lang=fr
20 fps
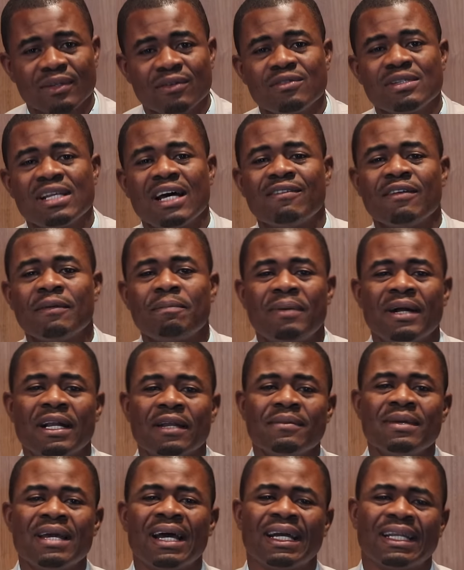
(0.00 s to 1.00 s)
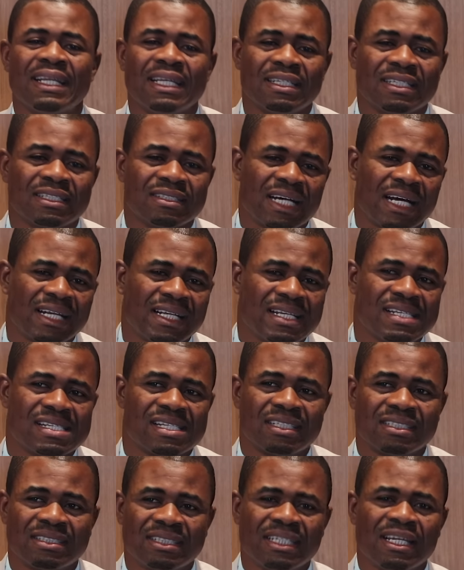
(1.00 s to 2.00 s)
vous avez permis à des, à
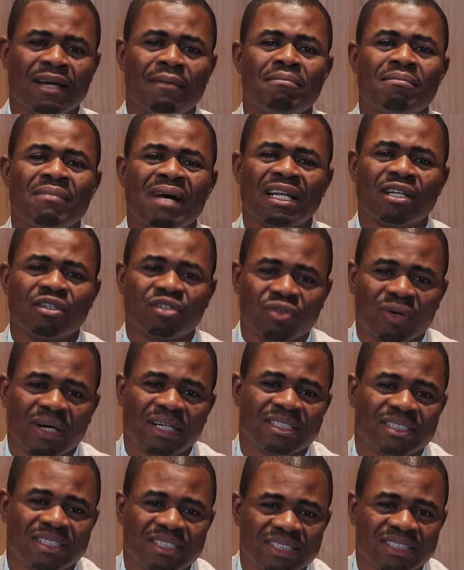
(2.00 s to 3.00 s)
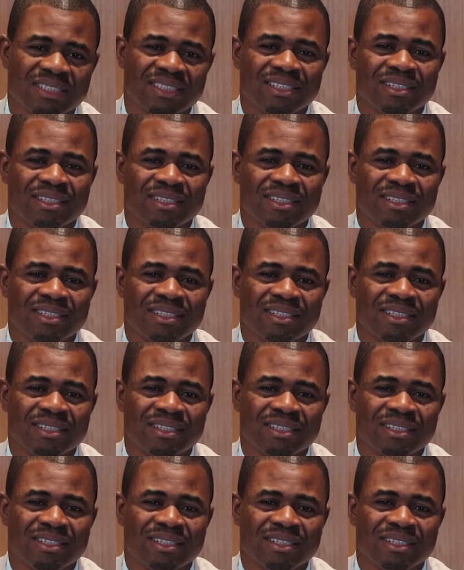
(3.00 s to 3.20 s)
des enseignants mal choisis